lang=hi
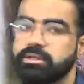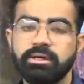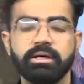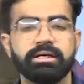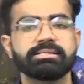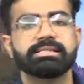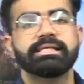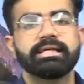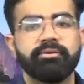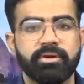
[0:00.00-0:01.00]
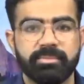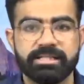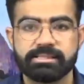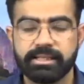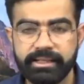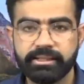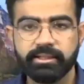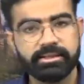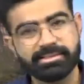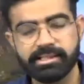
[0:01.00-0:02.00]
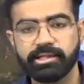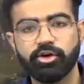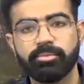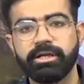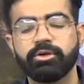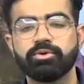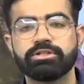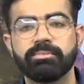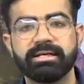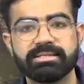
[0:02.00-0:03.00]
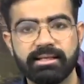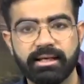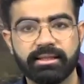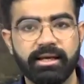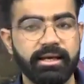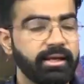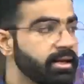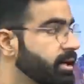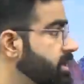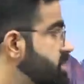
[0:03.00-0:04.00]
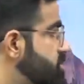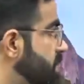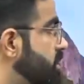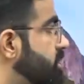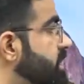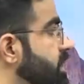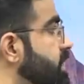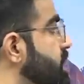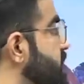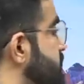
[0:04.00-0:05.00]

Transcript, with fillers: द स्टेट गवर्नमेंट्स राइट स्टेट गवर्नमेंट को जब ऐसा लगता है कि दिस पर्टिकुलर एरिया